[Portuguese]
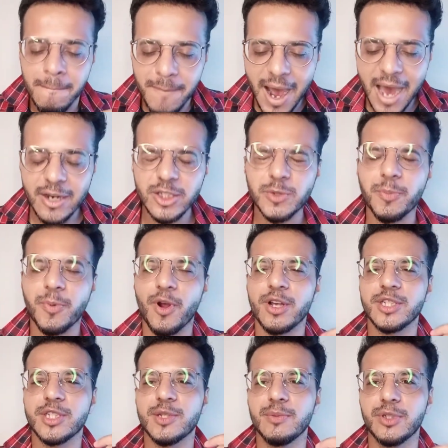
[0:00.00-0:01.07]
para os
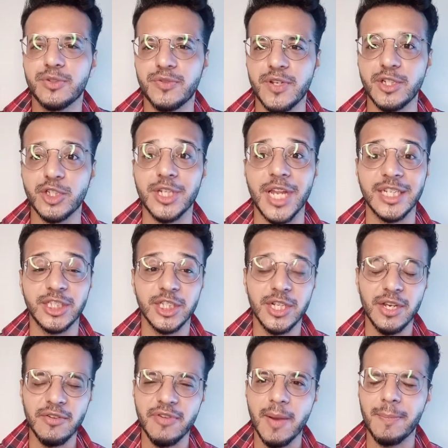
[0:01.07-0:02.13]
próximos vídeos, que a gente
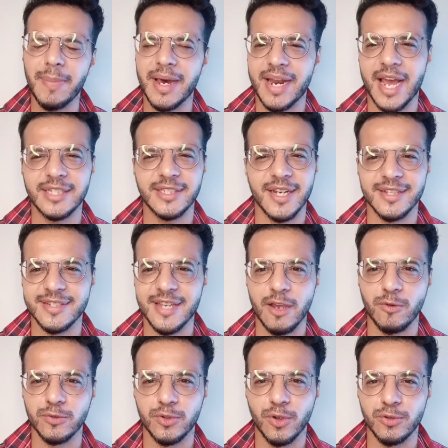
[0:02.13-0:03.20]
não vai parar de lançar
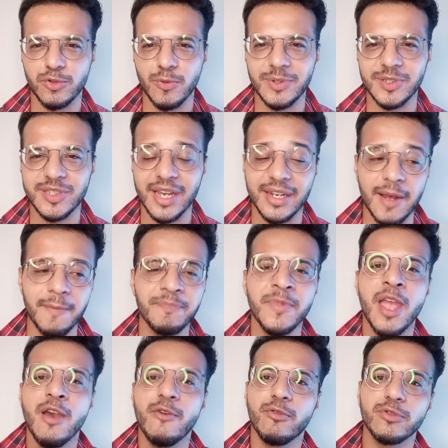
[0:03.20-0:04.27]
conteúdo sobre o Instagram,
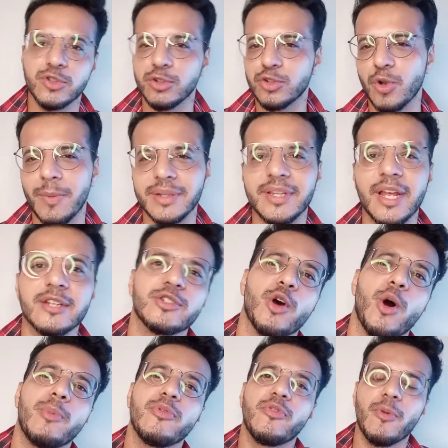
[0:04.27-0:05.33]
os seus comentários, é
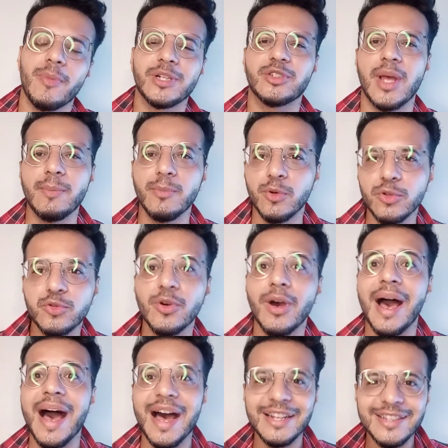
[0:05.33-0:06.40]
óbvio, vão me ajudar muito
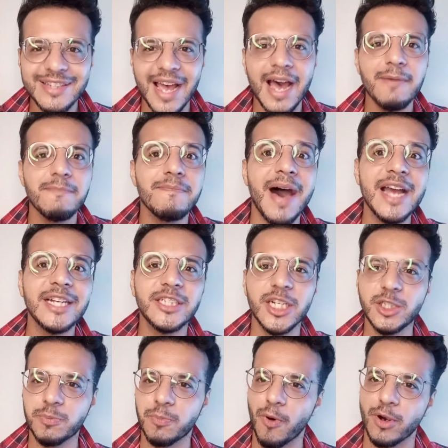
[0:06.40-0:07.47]
a dar mais
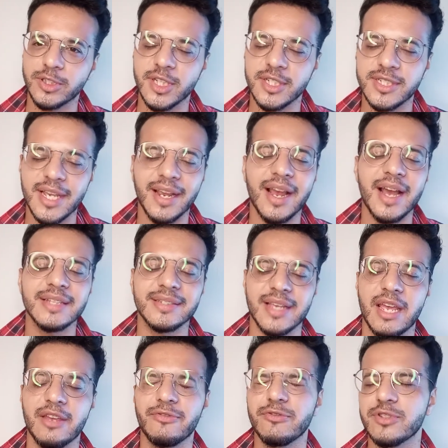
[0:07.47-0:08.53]
respostas e a
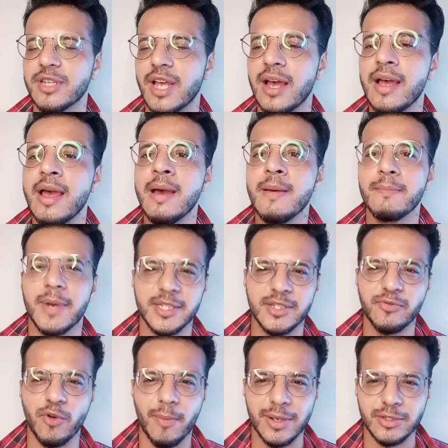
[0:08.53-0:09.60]
caçar e fuçar mais
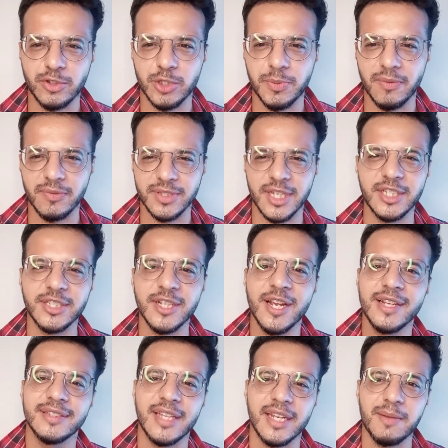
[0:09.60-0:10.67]
informações para vocês
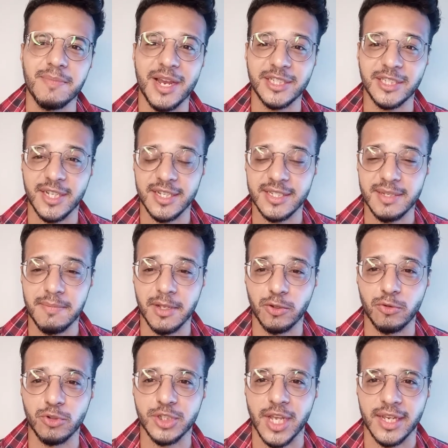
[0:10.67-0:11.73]
terem mais
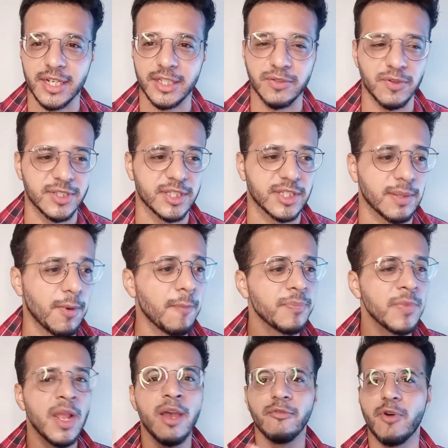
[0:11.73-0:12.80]
crescimento no Instagram de vocês, tá bom?
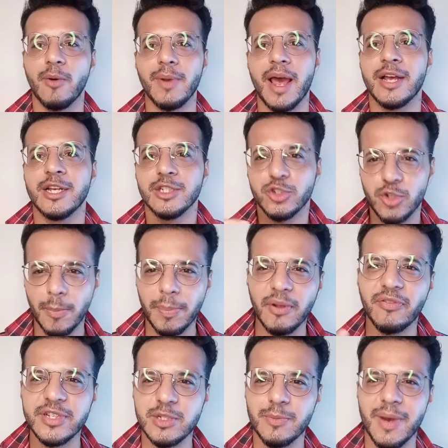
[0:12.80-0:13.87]
Vamos lá, só para
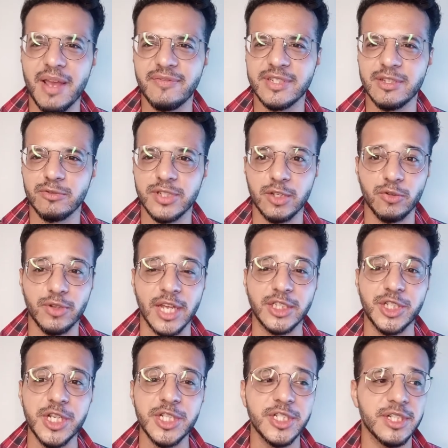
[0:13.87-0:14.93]
fazer uma revisãozinha do que a
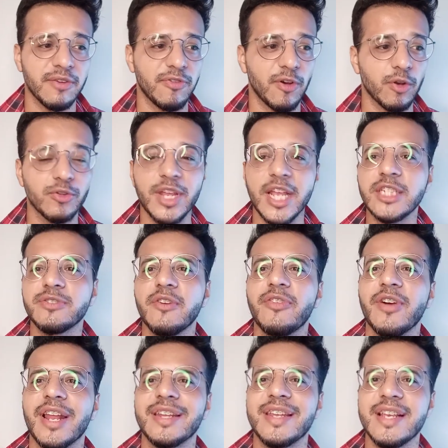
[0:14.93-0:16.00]
gente já falou, do que a gente vai
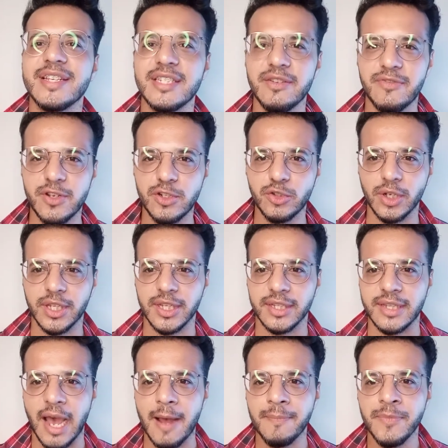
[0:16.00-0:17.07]
falar nesse vídeo aqui,
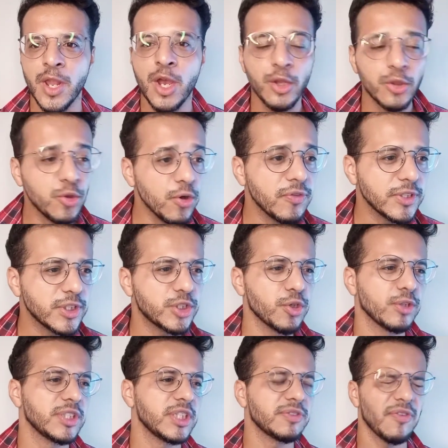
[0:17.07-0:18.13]
tá? No vídeo de
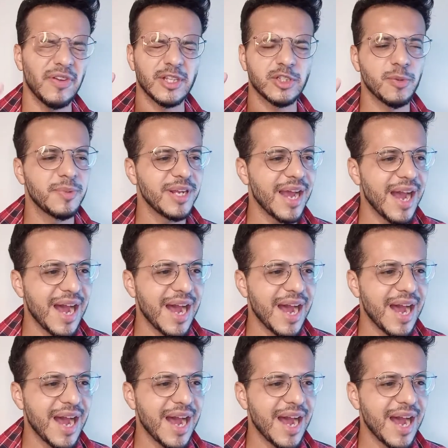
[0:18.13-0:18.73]
hoje a gente vai falar sobre